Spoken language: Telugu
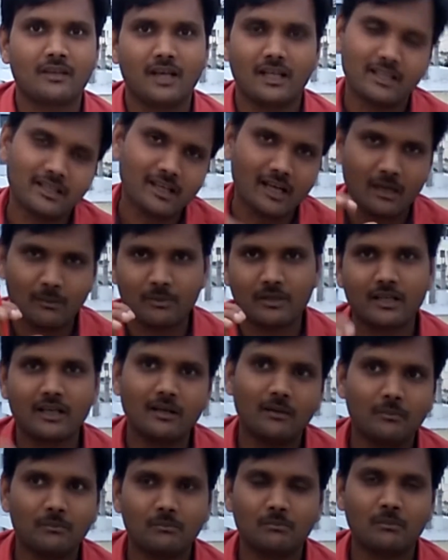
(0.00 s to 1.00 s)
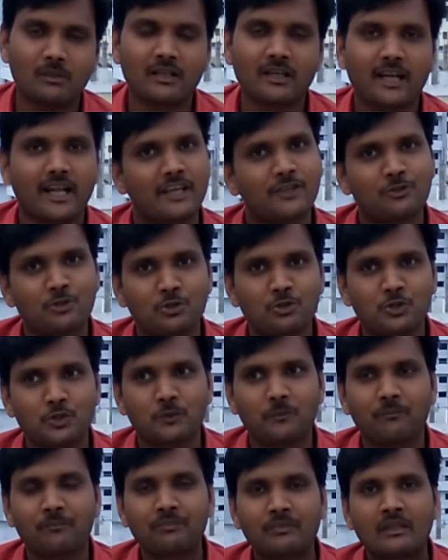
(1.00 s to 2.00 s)
అది కామన్గా మనం గ్రహించవచ్చు
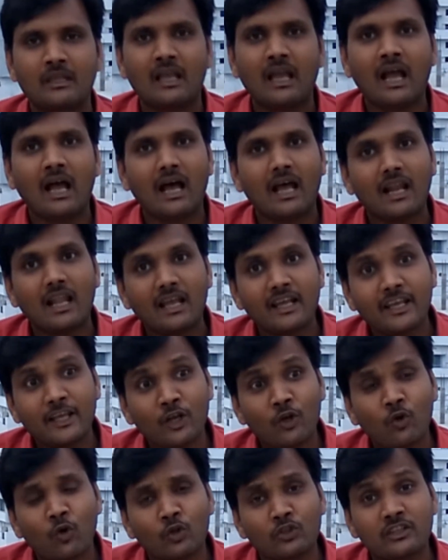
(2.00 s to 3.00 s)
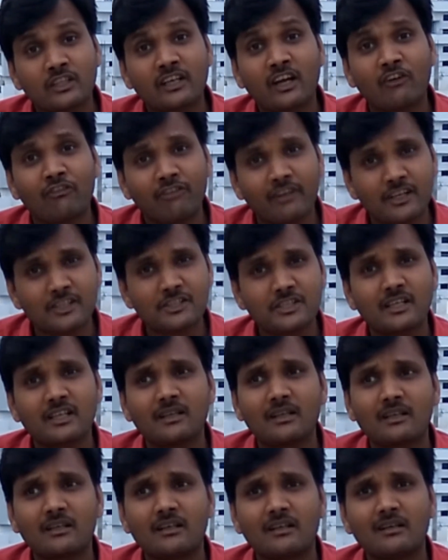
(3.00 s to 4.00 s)
అలాగే కొత్తగా ఫ్రెష్గా
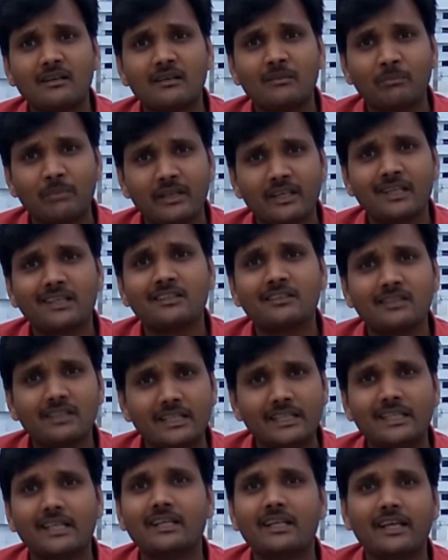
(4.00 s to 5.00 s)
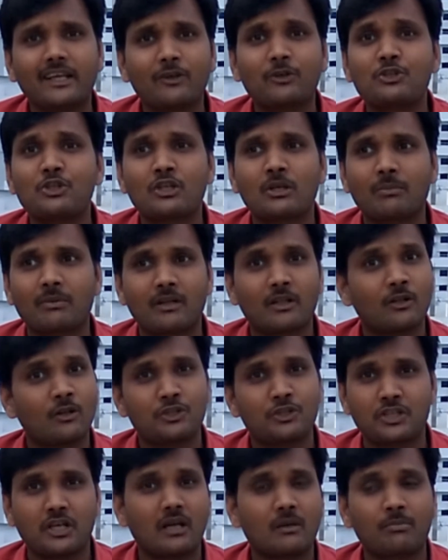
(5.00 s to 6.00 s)
బీఎడ్ డిఎడ్ అయ్యి వచ్చిన పిల్లల్లో
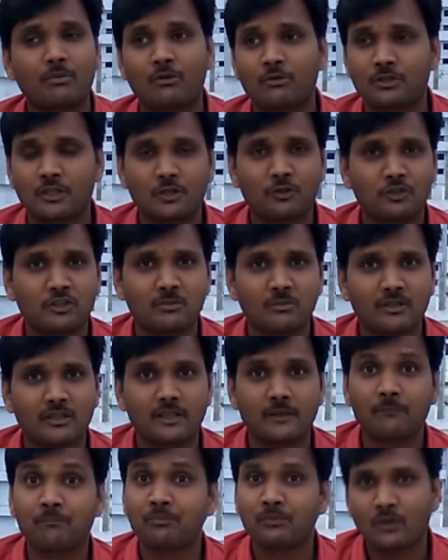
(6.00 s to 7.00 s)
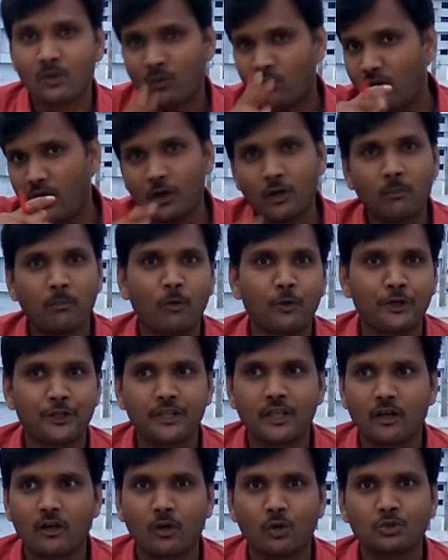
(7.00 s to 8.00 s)
షార్ప్గా ఉంటారు కొంతమంది వాళ్ళు
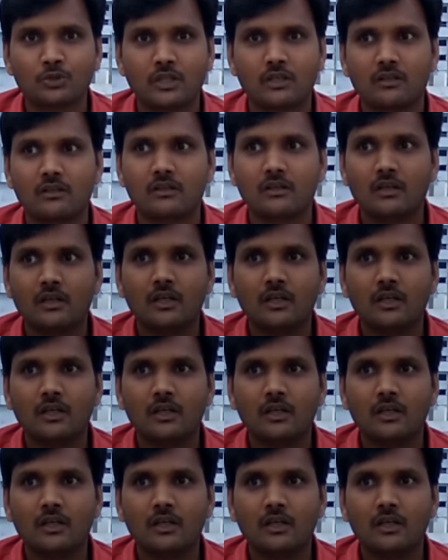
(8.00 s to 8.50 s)
పోటీదారులు అవుతారు